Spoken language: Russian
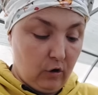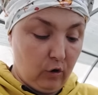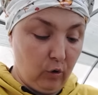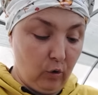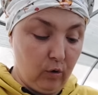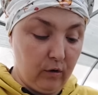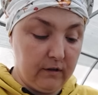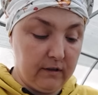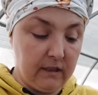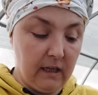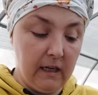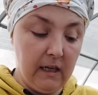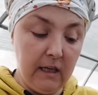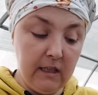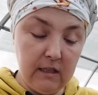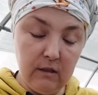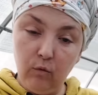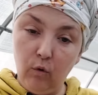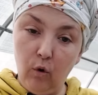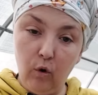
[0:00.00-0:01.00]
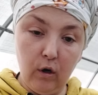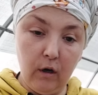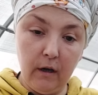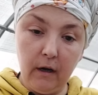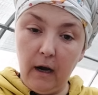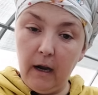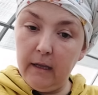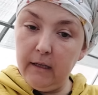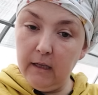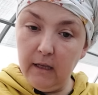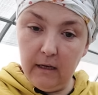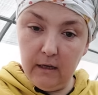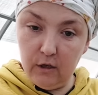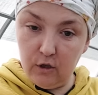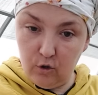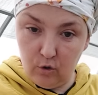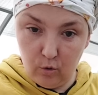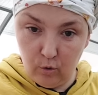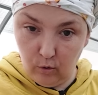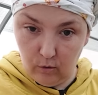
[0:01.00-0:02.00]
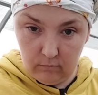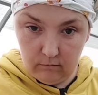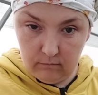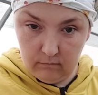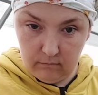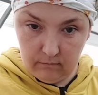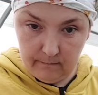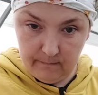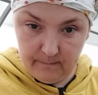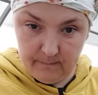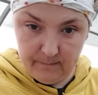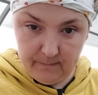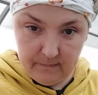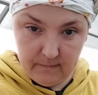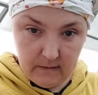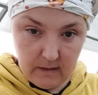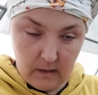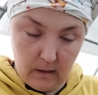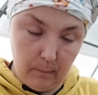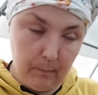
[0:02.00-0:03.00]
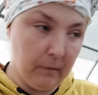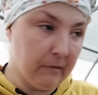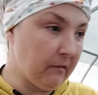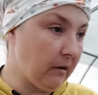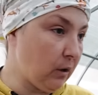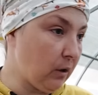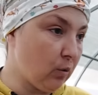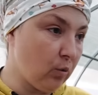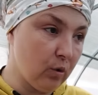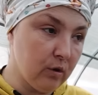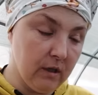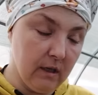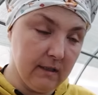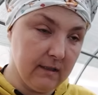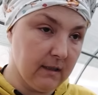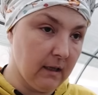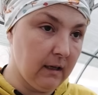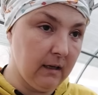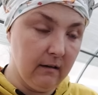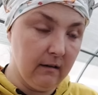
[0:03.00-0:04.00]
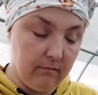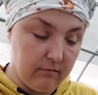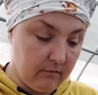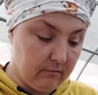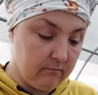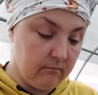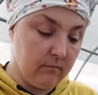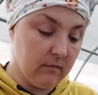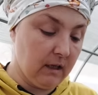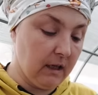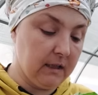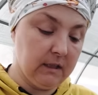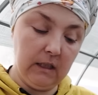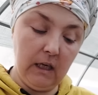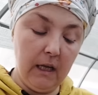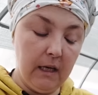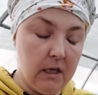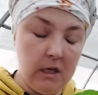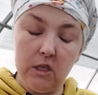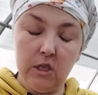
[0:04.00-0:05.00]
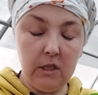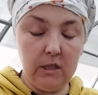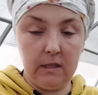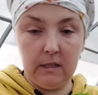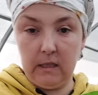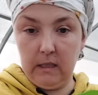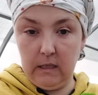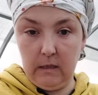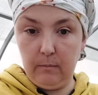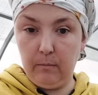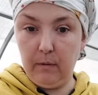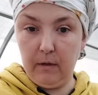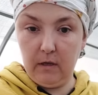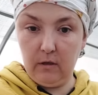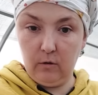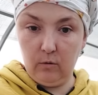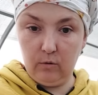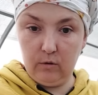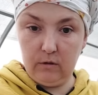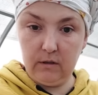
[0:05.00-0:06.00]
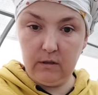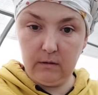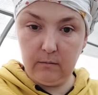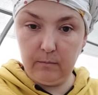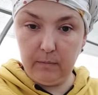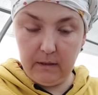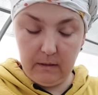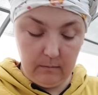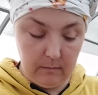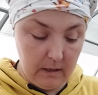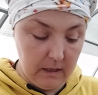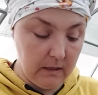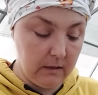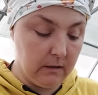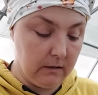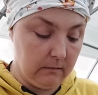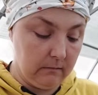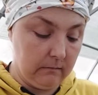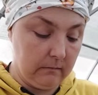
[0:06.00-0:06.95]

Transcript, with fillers: то залить его крайне легко. А пеларгония залив категорически не переносит, понимаете?